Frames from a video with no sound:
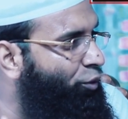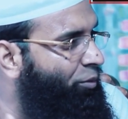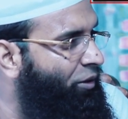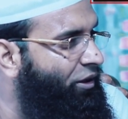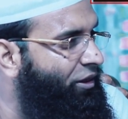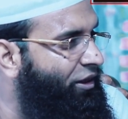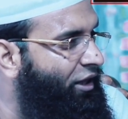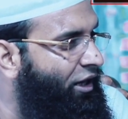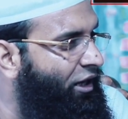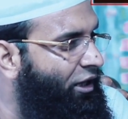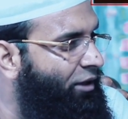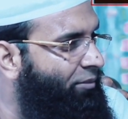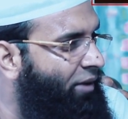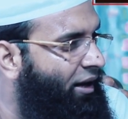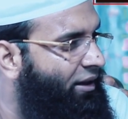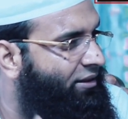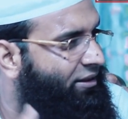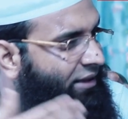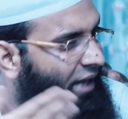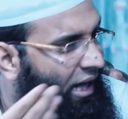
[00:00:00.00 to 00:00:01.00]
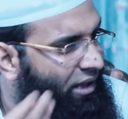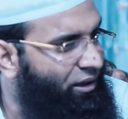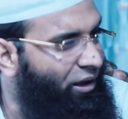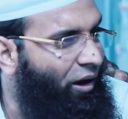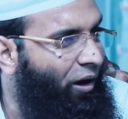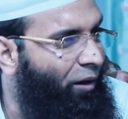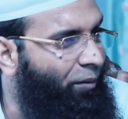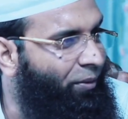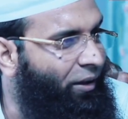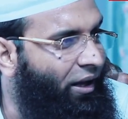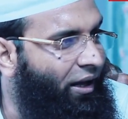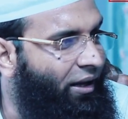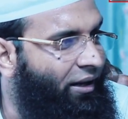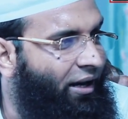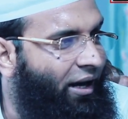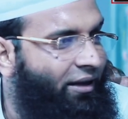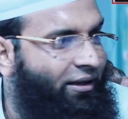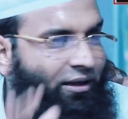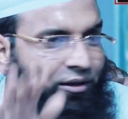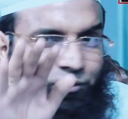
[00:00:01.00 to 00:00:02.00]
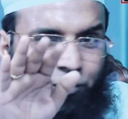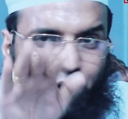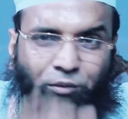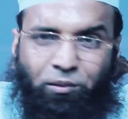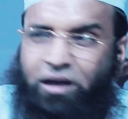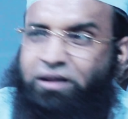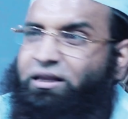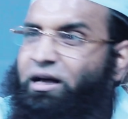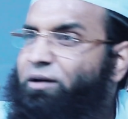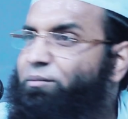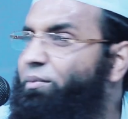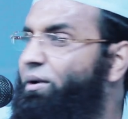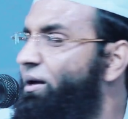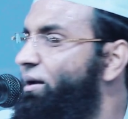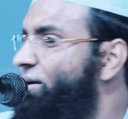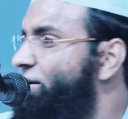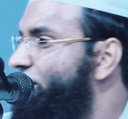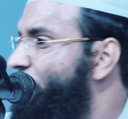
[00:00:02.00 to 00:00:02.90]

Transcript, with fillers: মুমিনদের ইমান তাজা হবে নাকি নর্মাল থাকবে